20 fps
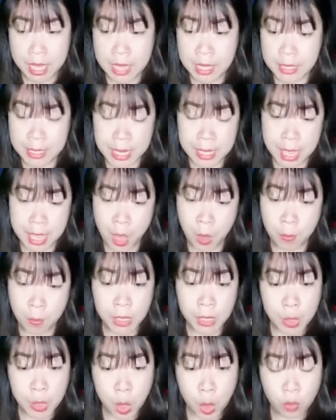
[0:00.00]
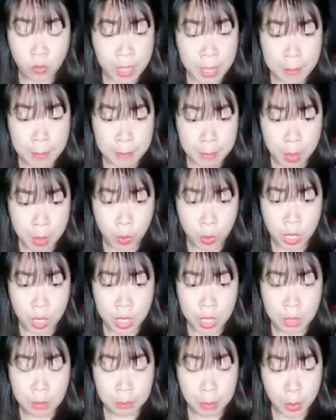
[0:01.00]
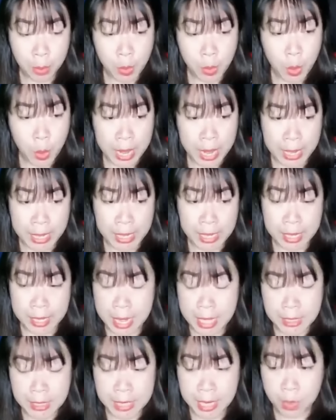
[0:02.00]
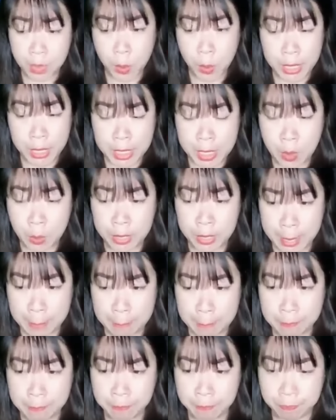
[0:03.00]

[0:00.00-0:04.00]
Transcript: Xét theo mức độ phai màu, món đồ này đã trải qua nhiều năm.